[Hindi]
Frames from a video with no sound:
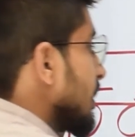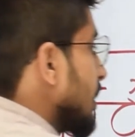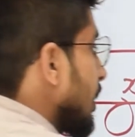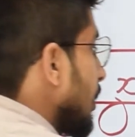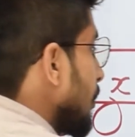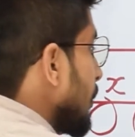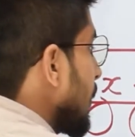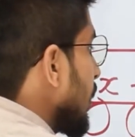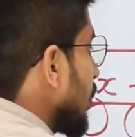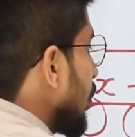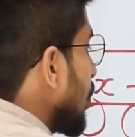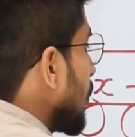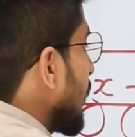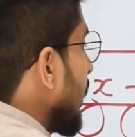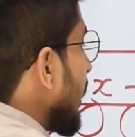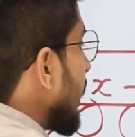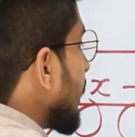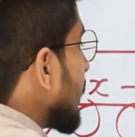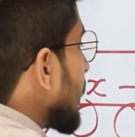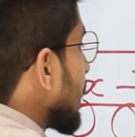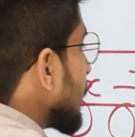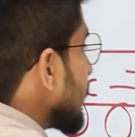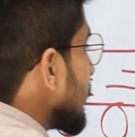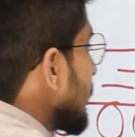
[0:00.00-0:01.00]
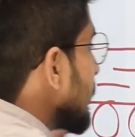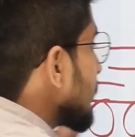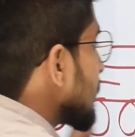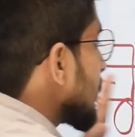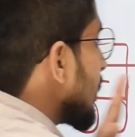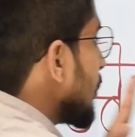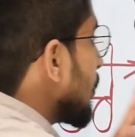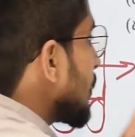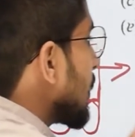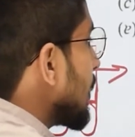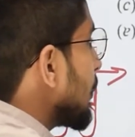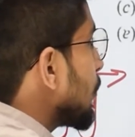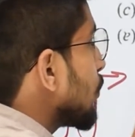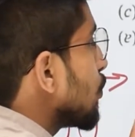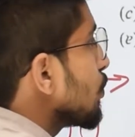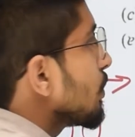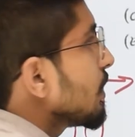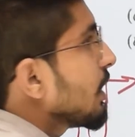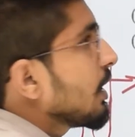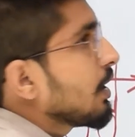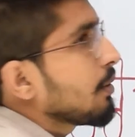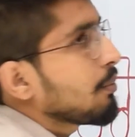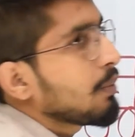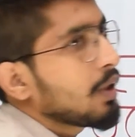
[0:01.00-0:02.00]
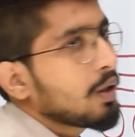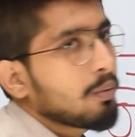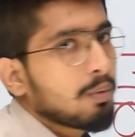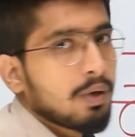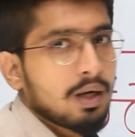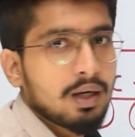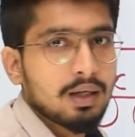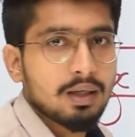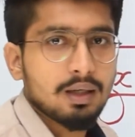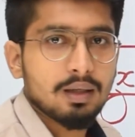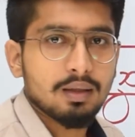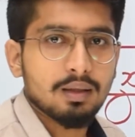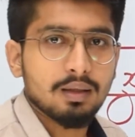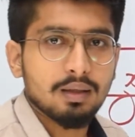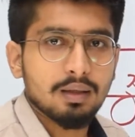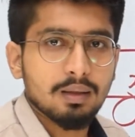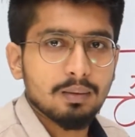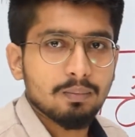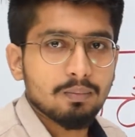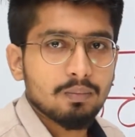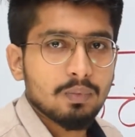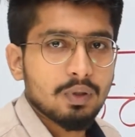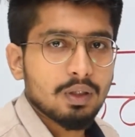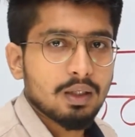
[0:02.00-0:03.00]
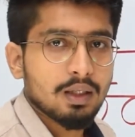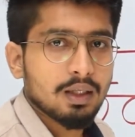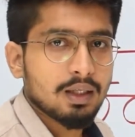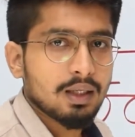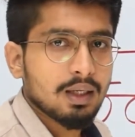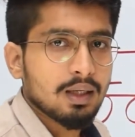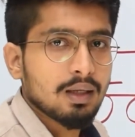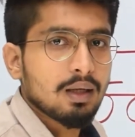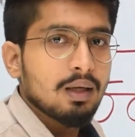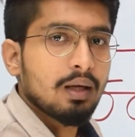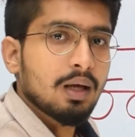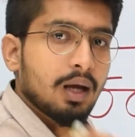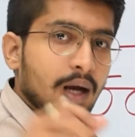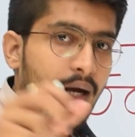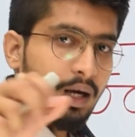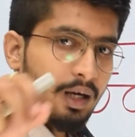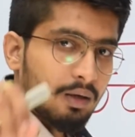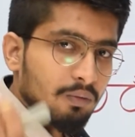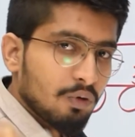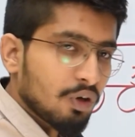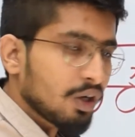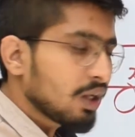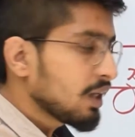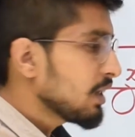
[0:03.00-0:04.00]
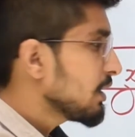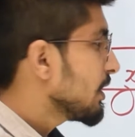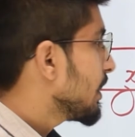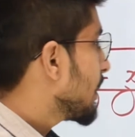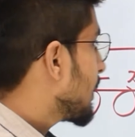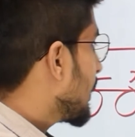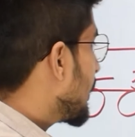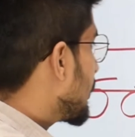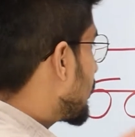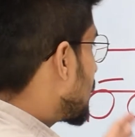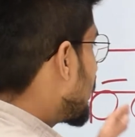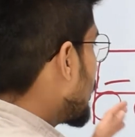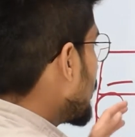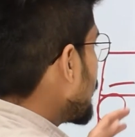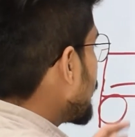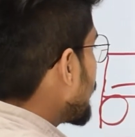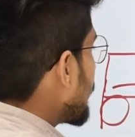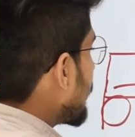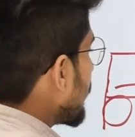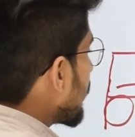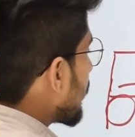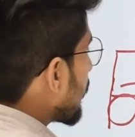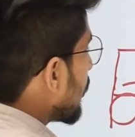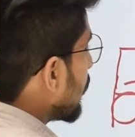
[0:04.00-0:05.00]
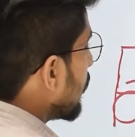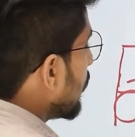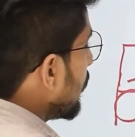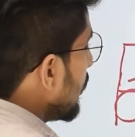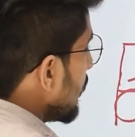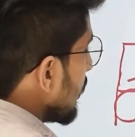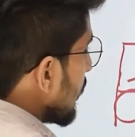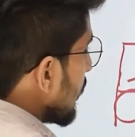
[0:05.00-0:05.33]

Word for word: खंबे को पार करती है इसका मतलब खुद की लंबाई पार करती है ठीक है अगर वो नहीं देखा तो यहीं पे देख लो